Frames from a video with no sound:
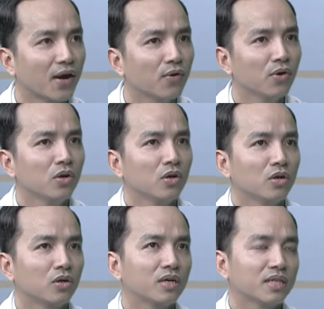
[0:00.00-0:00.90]
nhau
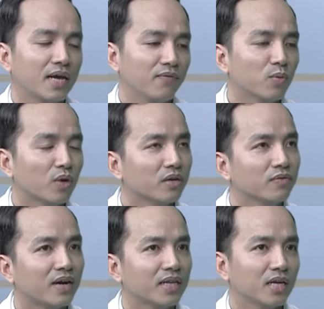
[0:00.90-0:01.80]
đó là thẻ viêm quanh
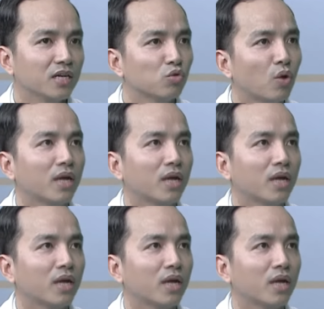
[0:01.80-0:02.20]
khớp vai thẻ đơn